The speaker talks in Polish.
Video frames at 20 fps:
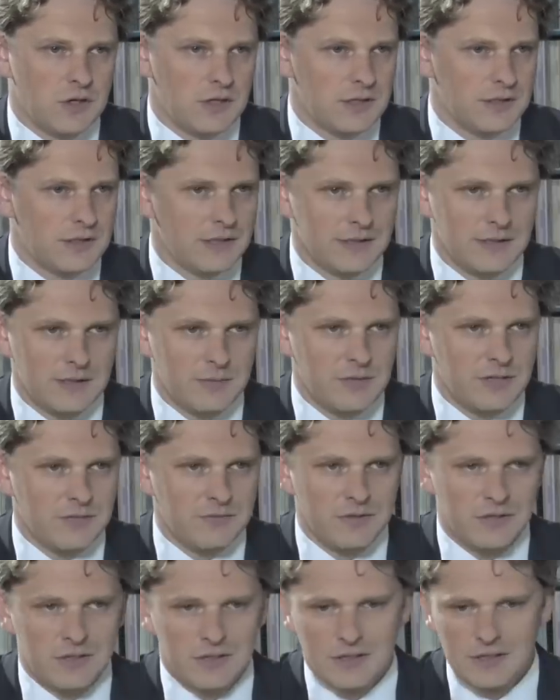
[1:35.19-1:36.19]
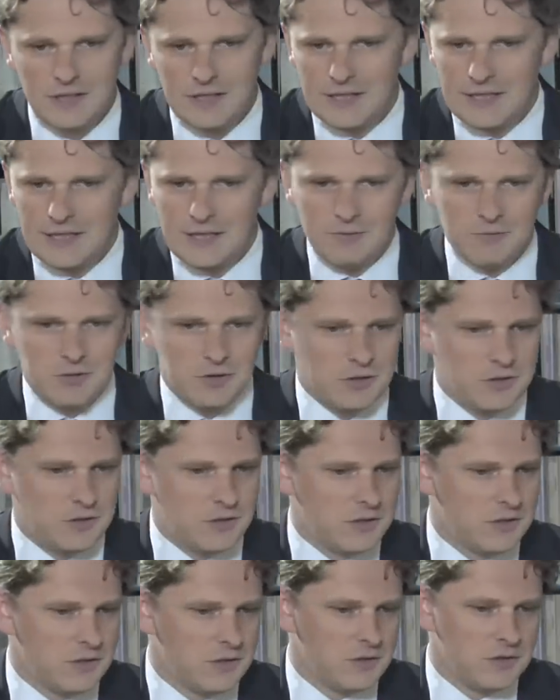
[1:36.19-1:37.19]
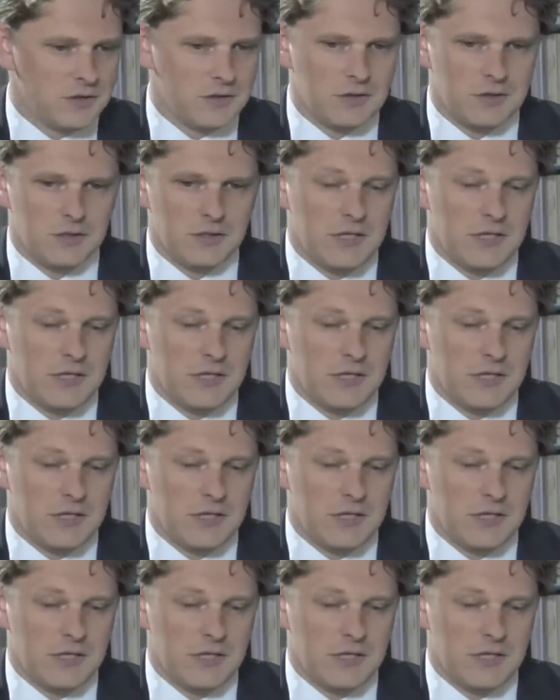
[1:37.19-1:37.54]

ale tak naprawdę wszyscy,